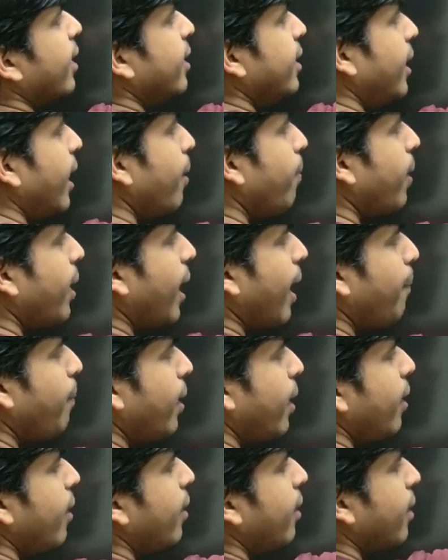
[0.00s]
ये
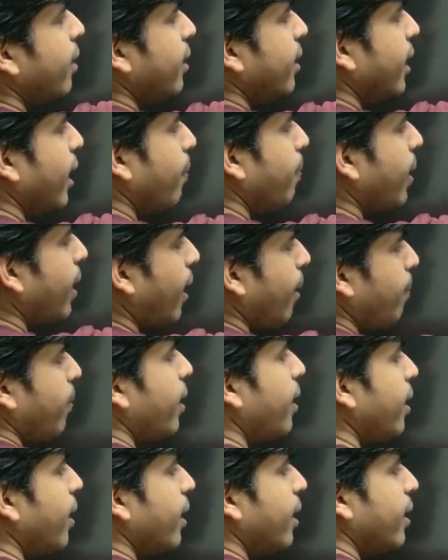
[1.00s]
बराबर ये
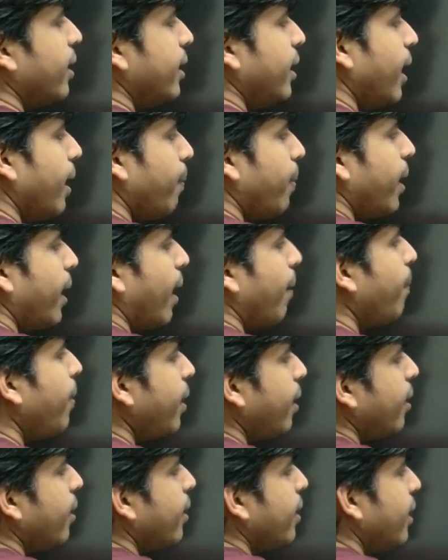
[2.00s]
बराबर ये
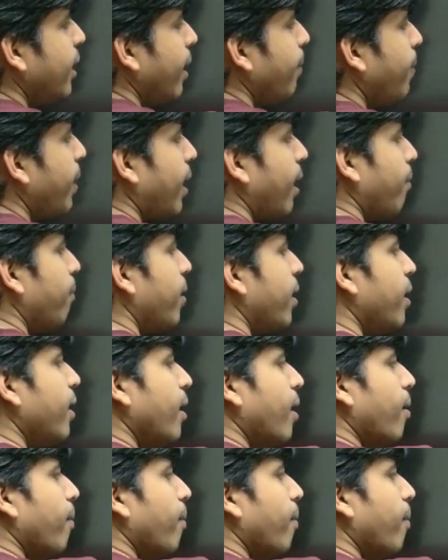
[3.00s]
बराबर ये बराबर